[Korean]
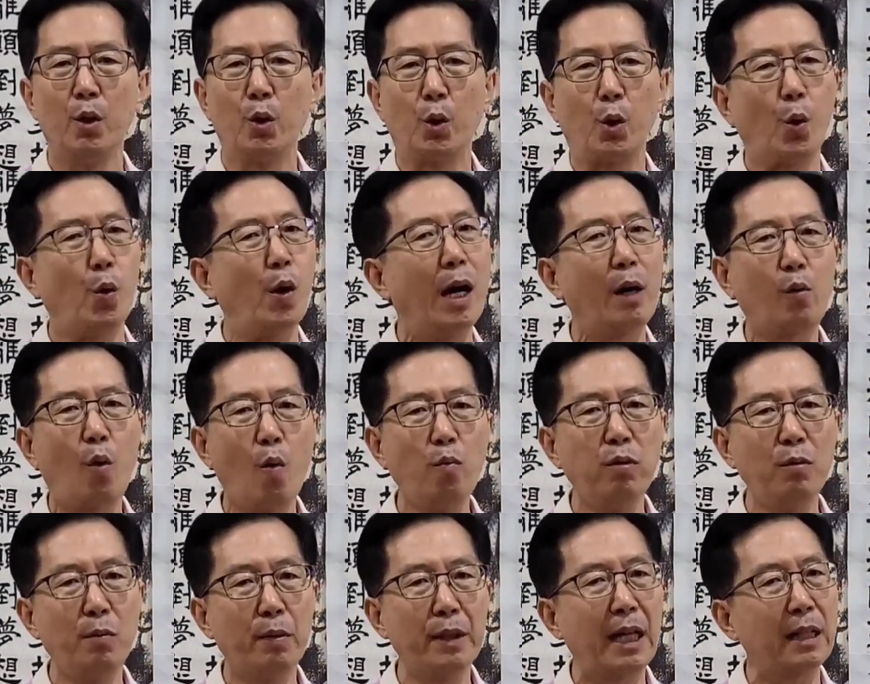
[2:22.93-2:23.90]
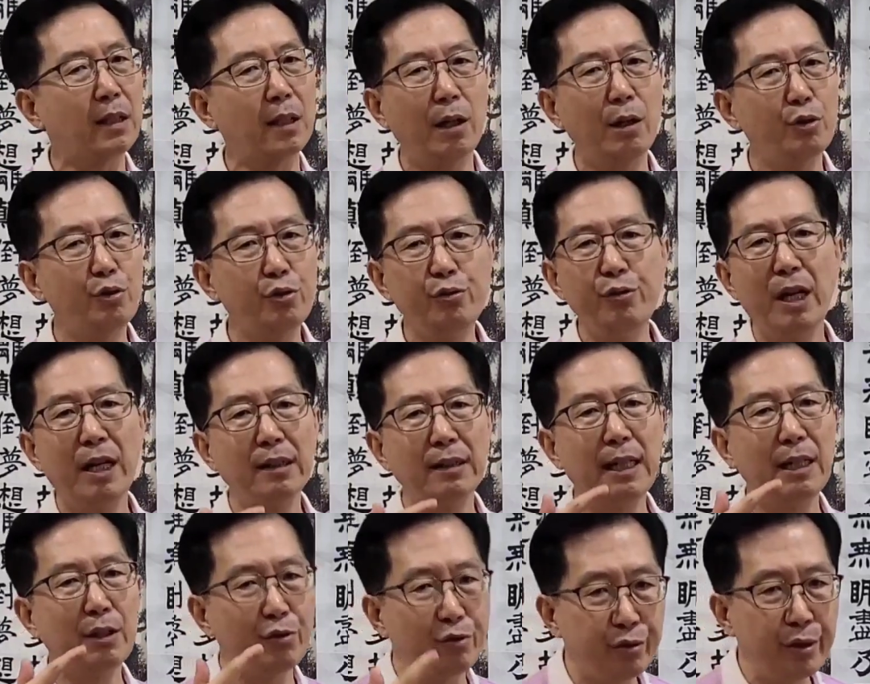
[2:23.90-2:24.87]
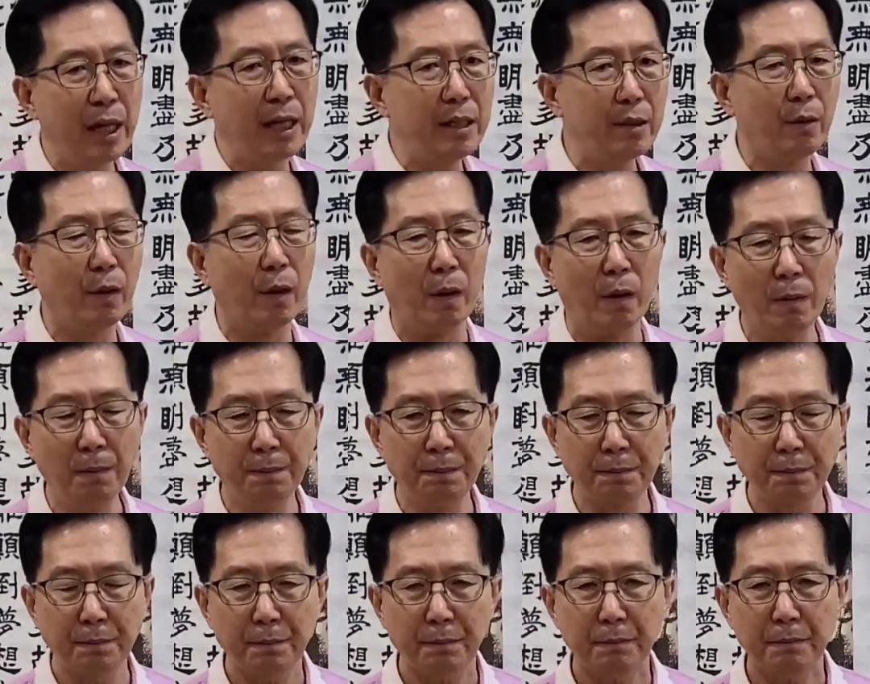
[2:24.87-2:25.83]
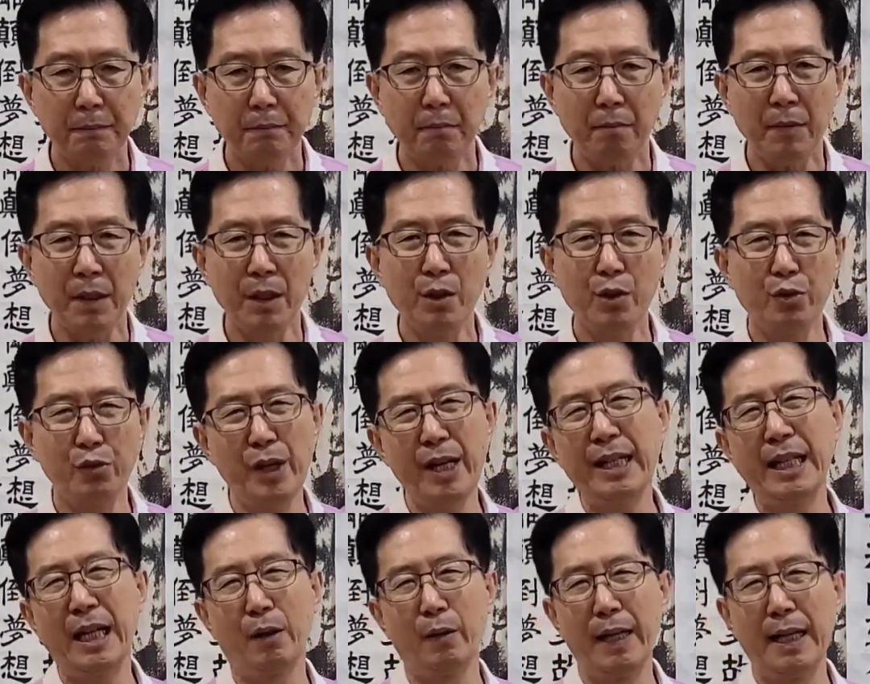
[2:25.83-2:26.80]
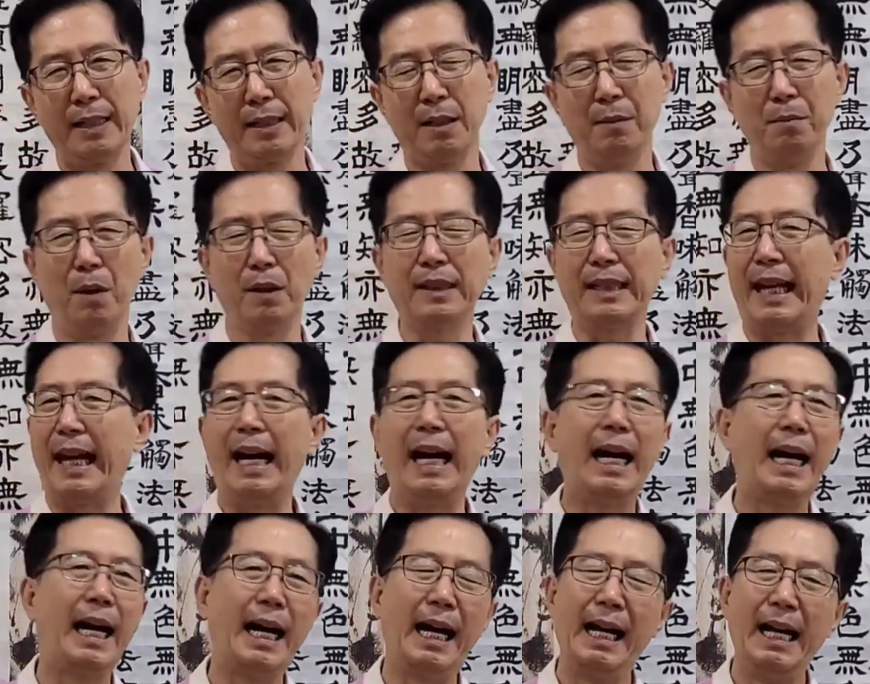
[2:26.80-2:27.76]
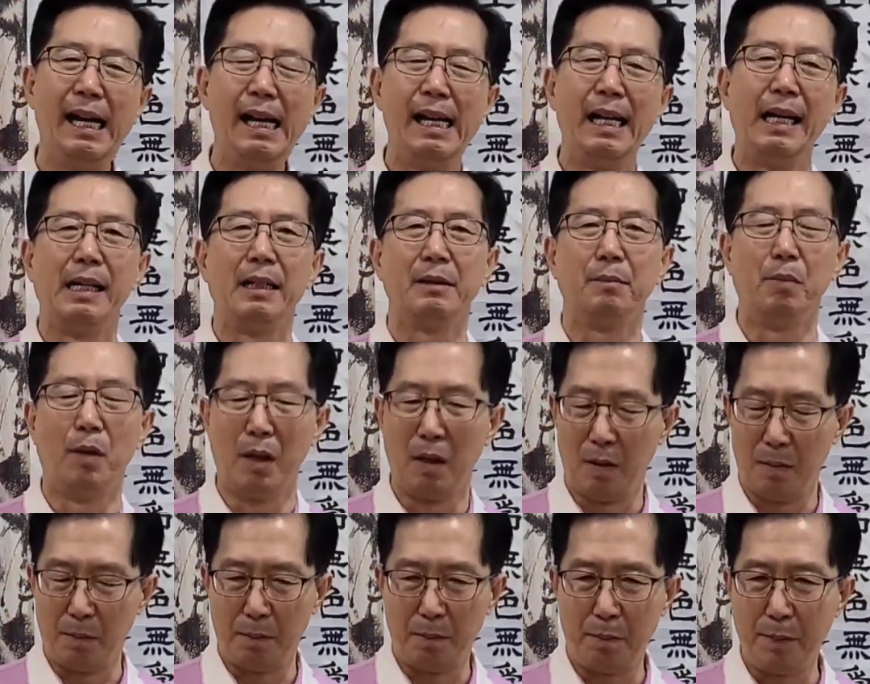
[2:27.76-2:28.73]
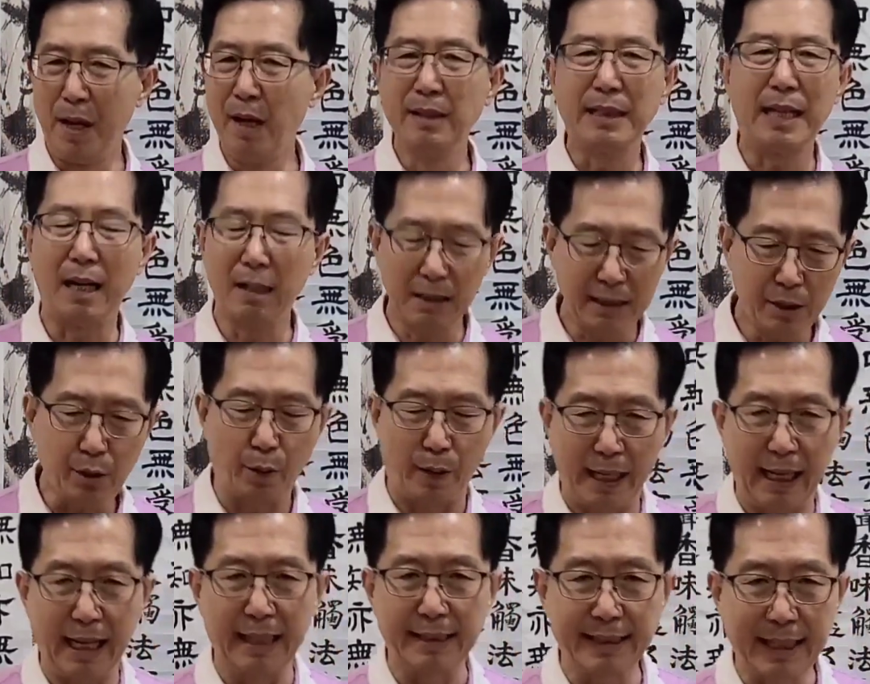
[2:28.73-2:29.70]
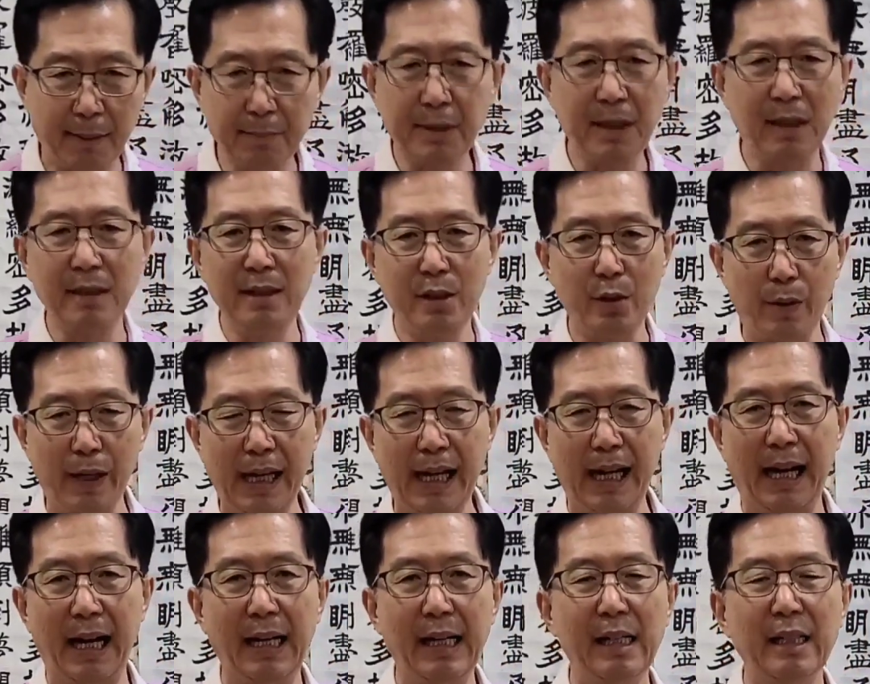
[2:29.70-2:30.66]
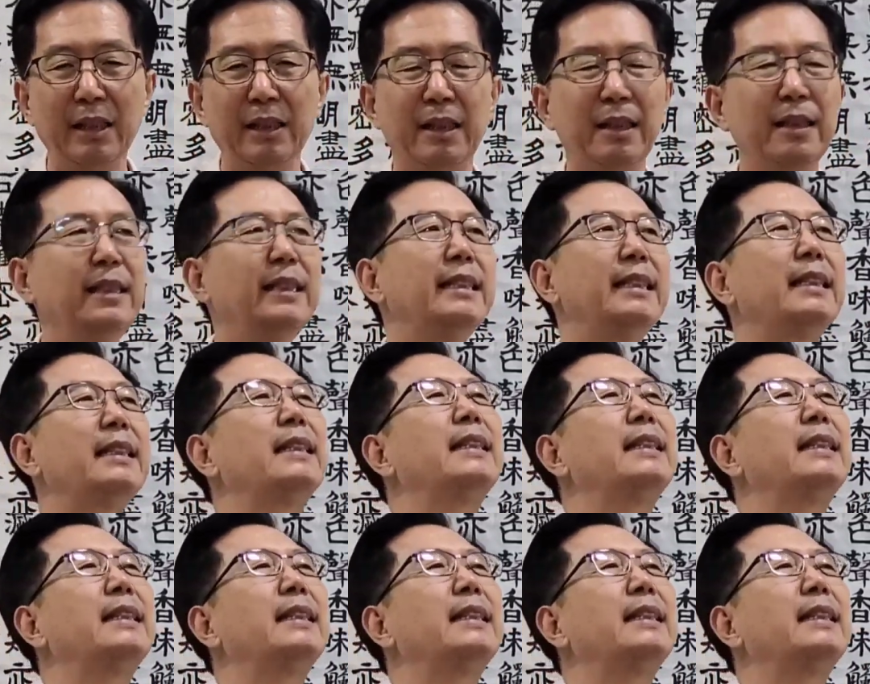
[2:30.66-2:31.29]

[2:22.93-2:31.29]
교학 공부보다 더 중요한 게 수행이고 수행이라고 해서 뭐 다뭐 뭐 명상이 좋아 참선이 좋아 그건